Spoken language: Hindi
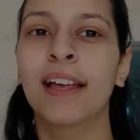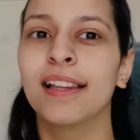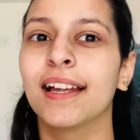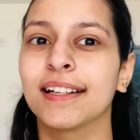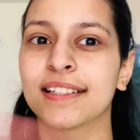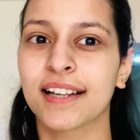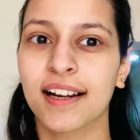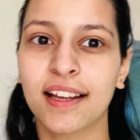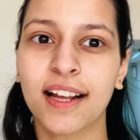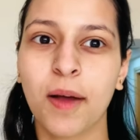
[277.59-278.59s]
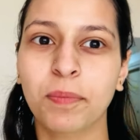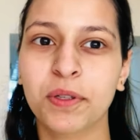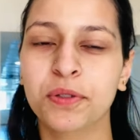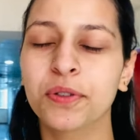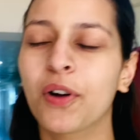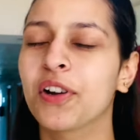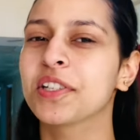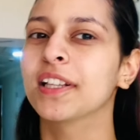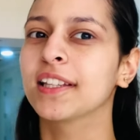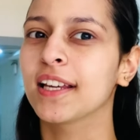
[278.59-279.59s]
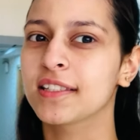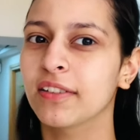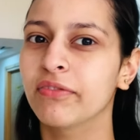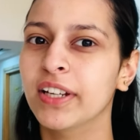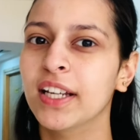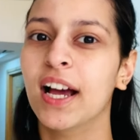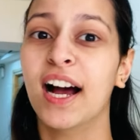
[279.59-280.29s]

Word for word: लेट्स स्टार्ट आर कैंपस टूर और चलते हैं सबवे